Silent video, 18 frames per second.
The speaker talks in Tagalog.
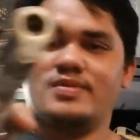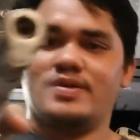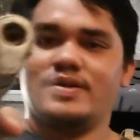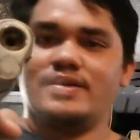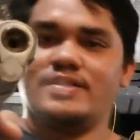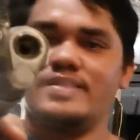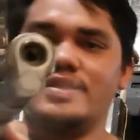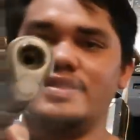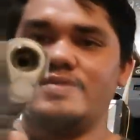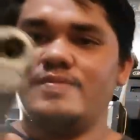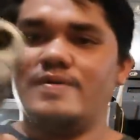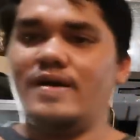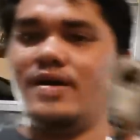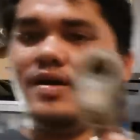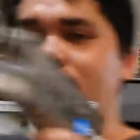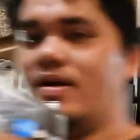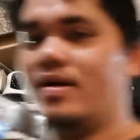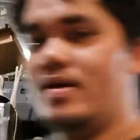Ang ganda, di ba?
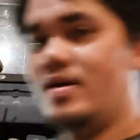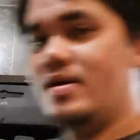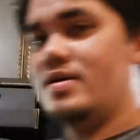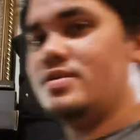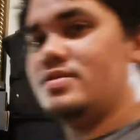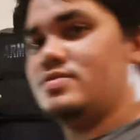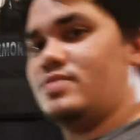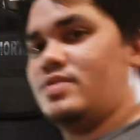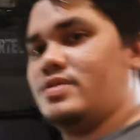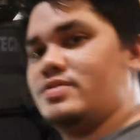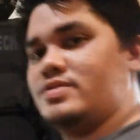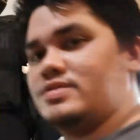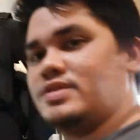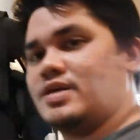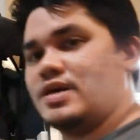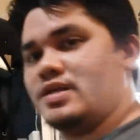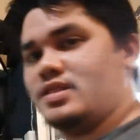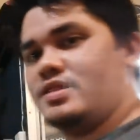So, other
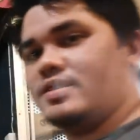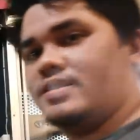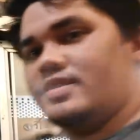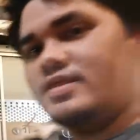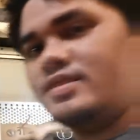side.